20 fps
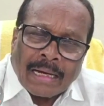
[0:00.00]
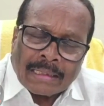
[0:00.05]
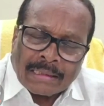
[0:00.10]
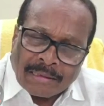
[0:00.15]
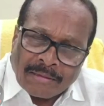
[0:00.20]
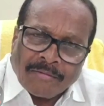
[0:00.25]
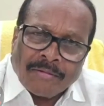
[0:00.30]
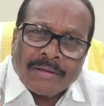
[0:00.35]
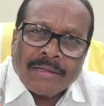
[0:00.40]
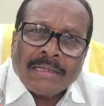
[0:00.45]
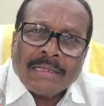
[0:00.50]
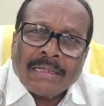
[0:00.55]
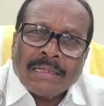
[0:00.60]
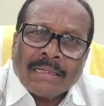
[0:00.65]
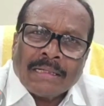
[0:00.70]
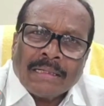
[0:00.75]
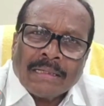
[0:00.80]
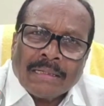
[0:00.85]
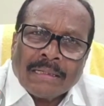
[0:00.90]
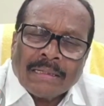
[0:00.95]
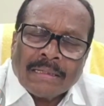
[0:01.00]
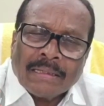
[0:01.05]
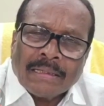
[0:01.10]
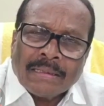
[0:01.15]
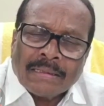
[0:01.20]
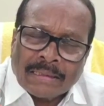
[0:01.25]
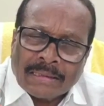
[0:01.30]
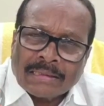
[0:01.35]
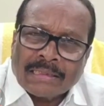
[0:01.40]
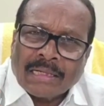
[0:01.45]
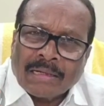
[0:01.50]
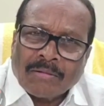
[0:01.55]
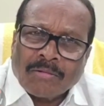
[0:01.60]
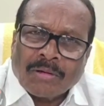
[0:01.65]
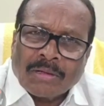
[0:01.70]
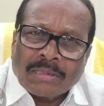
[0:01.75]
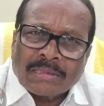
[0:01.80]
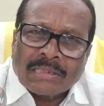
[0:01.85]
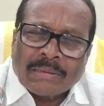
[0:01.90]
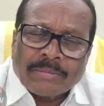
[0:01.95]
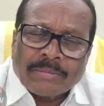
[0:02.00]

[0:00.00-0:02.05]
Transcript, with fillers: అతని వల్లే ఇదంతా కూడా ఈ